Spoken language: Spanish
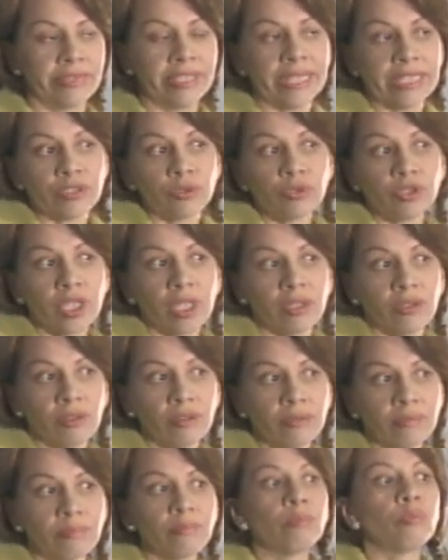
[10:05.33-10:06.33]
¿Qué
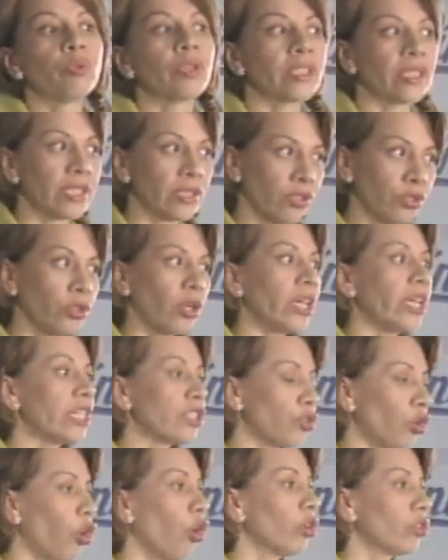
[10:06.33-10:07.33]
sucedió? Pues eso
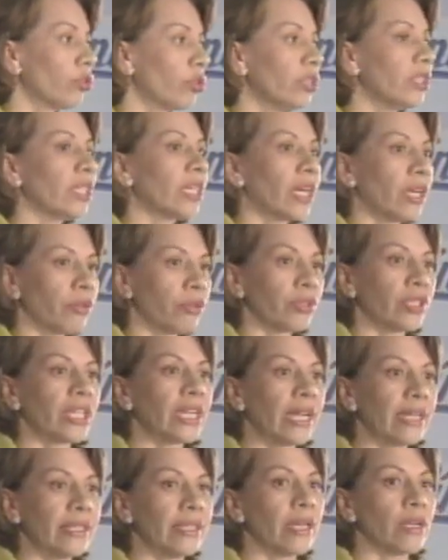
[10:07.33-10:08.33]
es otro indicador de
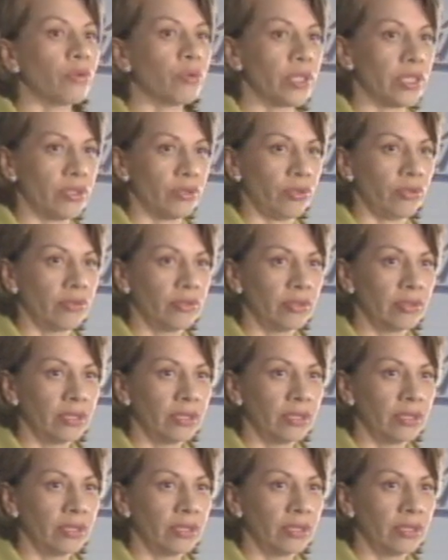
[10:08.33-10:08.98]
calidad nuestro.